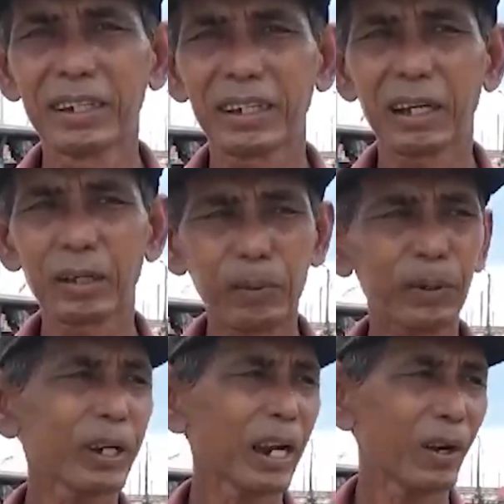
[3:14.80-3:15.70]
Kalau itu pun
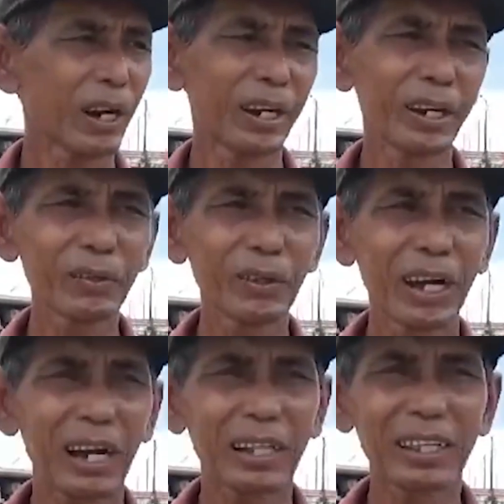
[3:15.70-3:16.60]
kalau ada ini
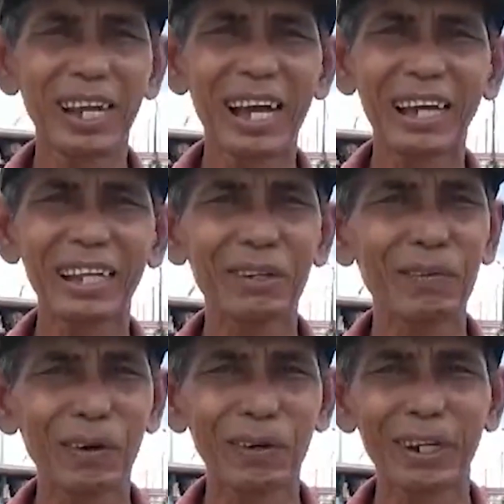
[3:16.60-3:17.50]
sudah tiga hari nih.
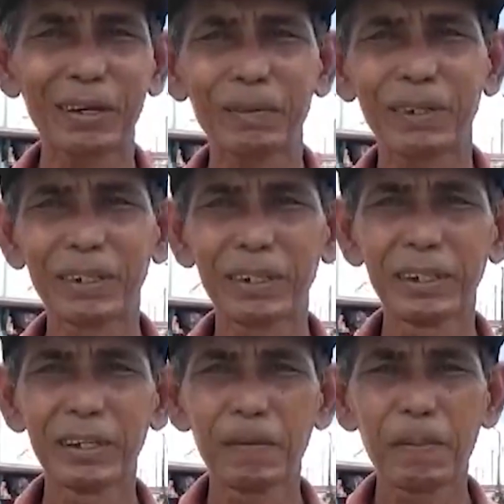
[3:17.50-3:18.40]
Kadang pun kadang tak
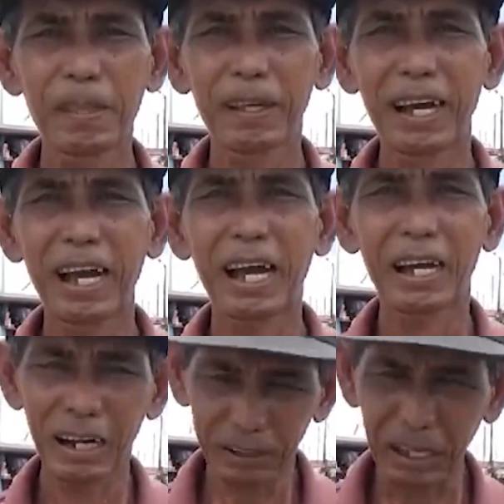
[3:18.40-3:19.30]
kati dalam sehari nah, dia.
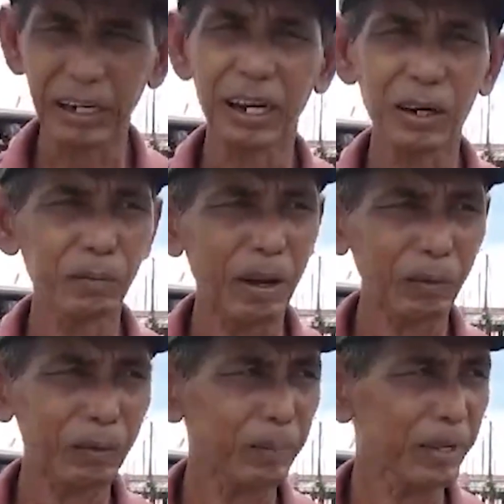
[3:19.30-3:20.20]
Kadang tak ada lalu
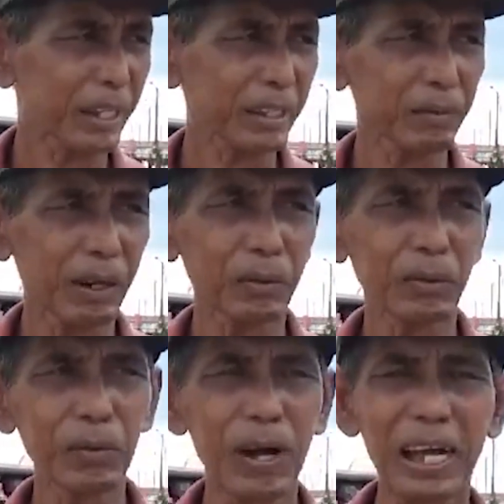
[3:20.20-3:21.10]
uh. kami baru
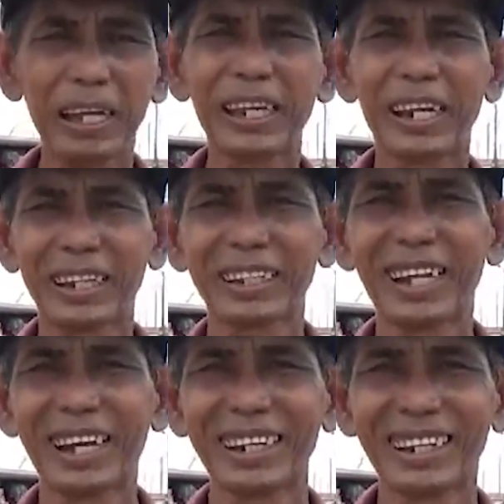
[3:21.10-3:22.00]
dua hari nih ada
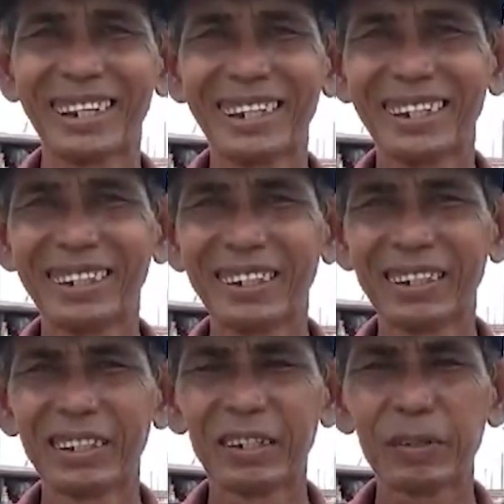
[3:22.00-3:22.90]
kerjaan uh. nih. Mungkin
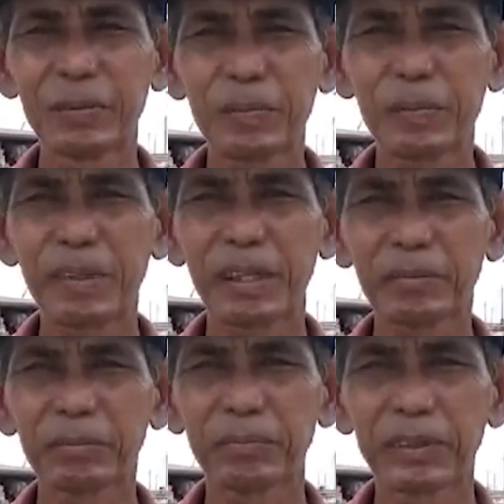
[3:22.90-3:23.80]
kalau uh, di
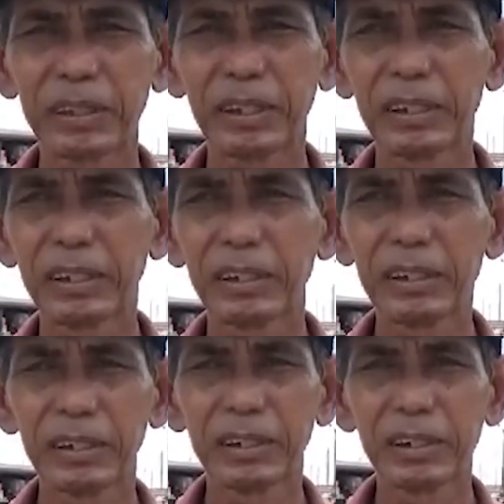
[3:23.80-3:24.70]
momen hari buruh ini
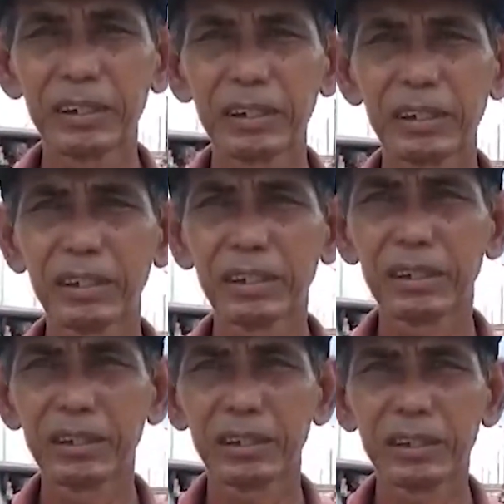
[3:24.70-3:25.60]
harapan kita ke
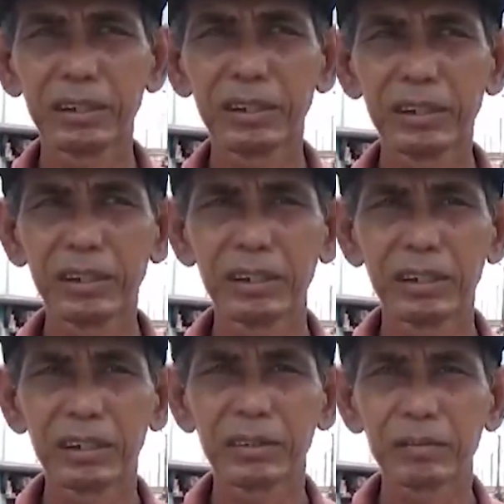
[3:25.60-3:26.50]
pemerintah seperti apa bang kalau
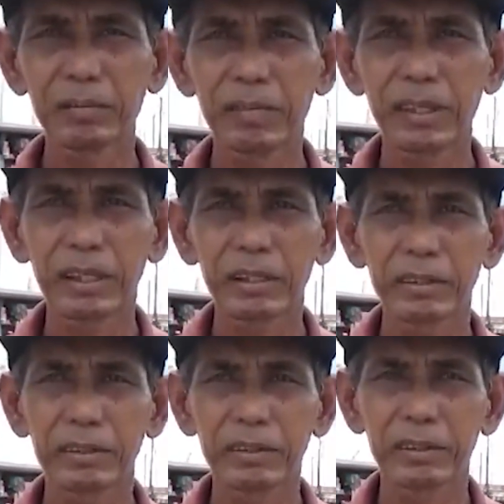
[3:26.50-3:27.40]
untuk buru-buru
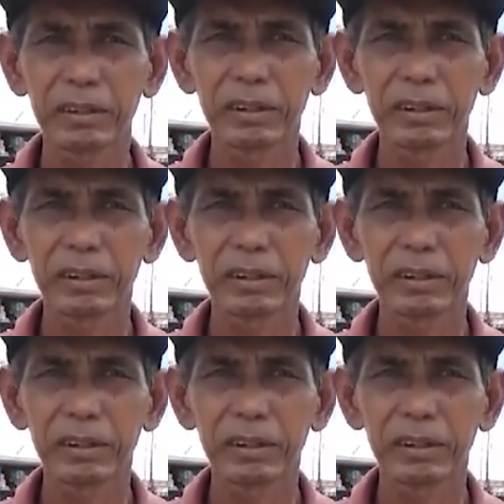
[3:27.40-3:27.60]
gerobak nih?